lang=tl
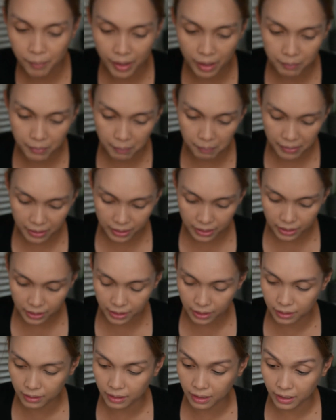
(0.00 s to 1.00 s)
parang may
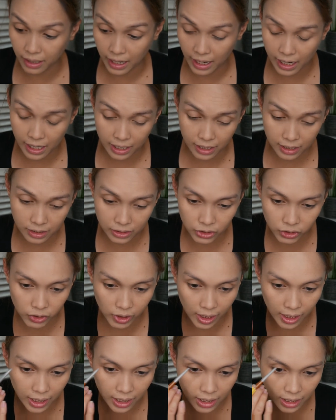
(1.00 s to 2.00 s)
pagka-gray
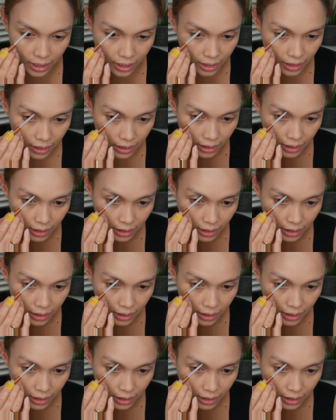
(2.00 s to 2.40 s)
siya.